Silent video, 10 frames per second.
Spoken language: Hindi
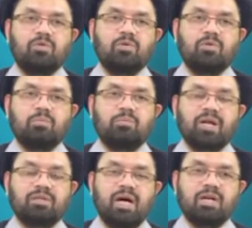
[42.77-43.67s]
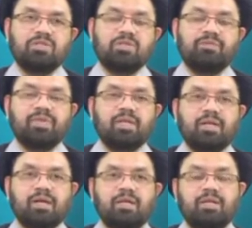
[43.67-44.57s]
को बर्दाश्त
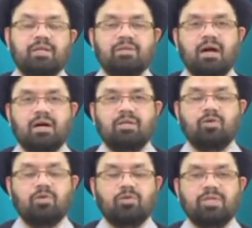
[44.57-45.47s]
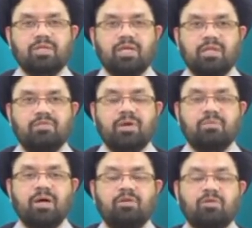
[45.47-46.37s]
करने की ताकत और कुदरत अता
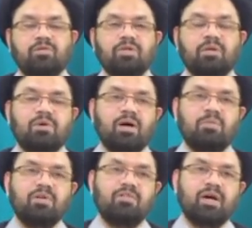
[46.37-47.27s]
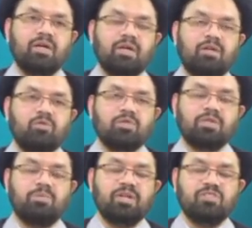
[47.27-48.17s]
फ़रमाए और उनके तमाम लवाकिन को
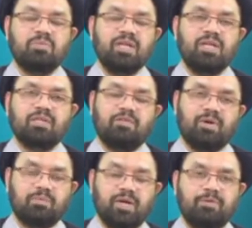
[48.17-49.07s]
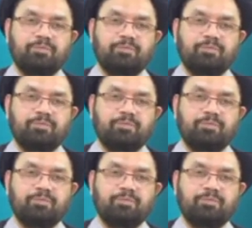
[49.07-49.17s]
सब्र जमील अता फ़रमाए